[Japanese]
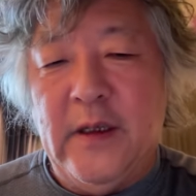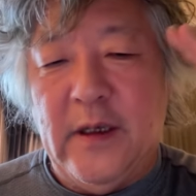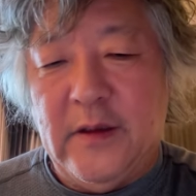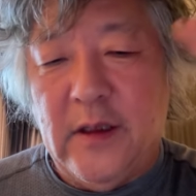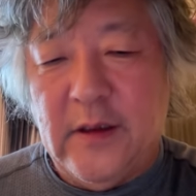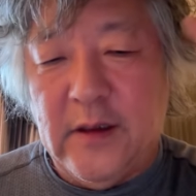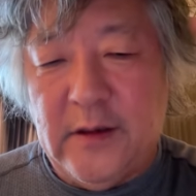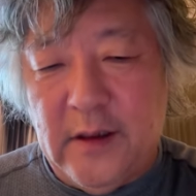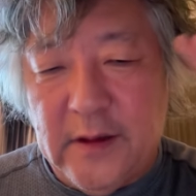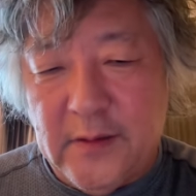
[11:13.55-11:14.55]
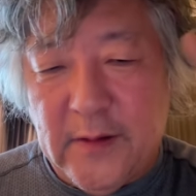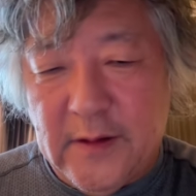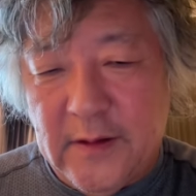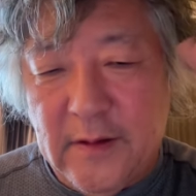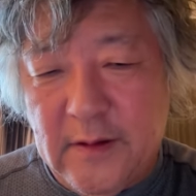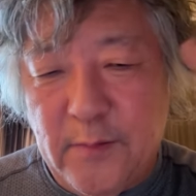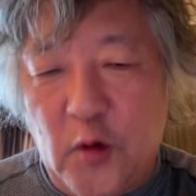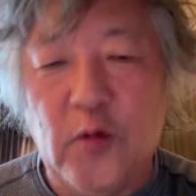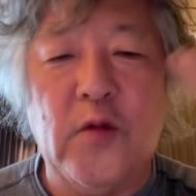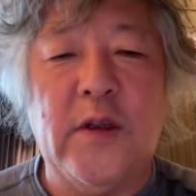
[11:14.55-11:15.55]
えー、拙者失礼いたします。
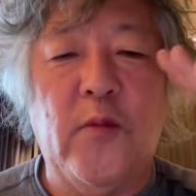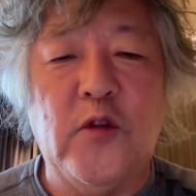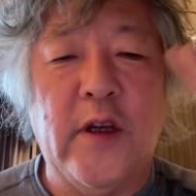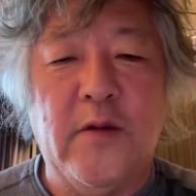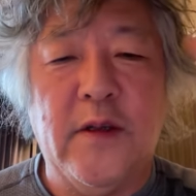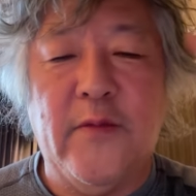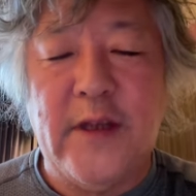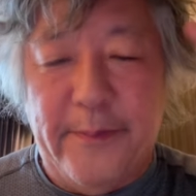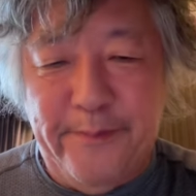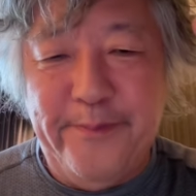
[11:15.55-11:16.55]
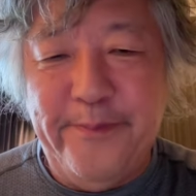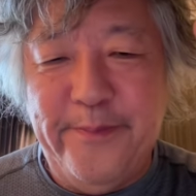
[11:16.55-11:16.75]
ポンコツで申し訳ございません。